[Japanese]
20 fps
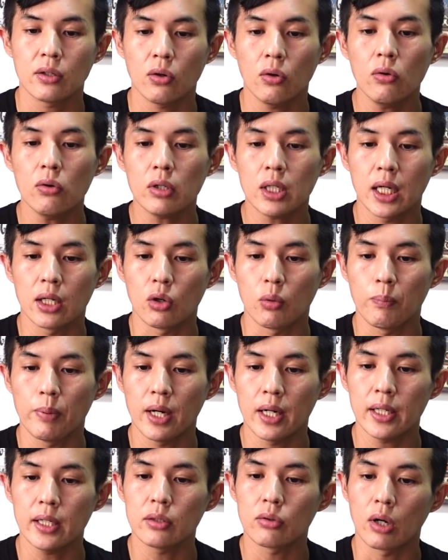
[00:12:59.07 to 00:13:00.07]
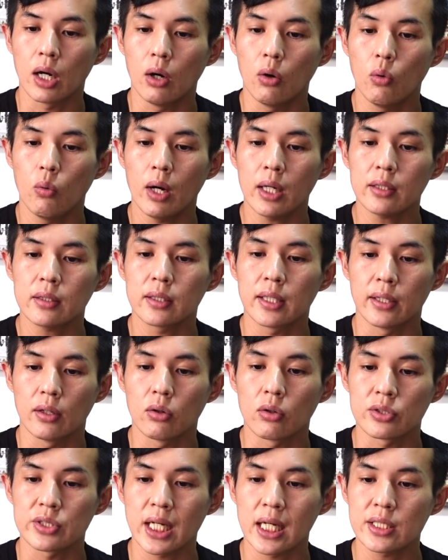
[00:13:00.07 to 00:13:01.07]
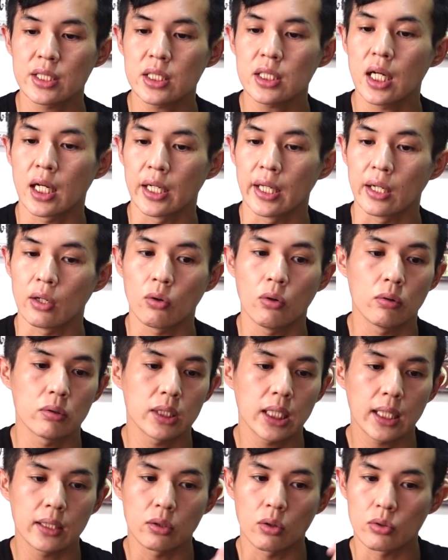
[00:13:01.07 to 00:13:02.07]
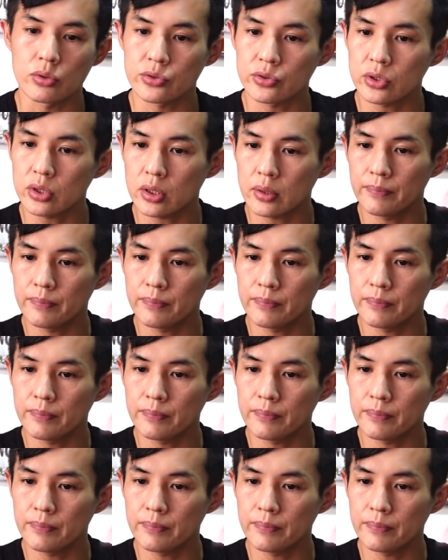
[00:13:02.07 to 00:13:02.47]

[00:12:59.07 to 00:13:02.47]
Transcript: 今回のパレードが終わっての写真がね、こんなんどす。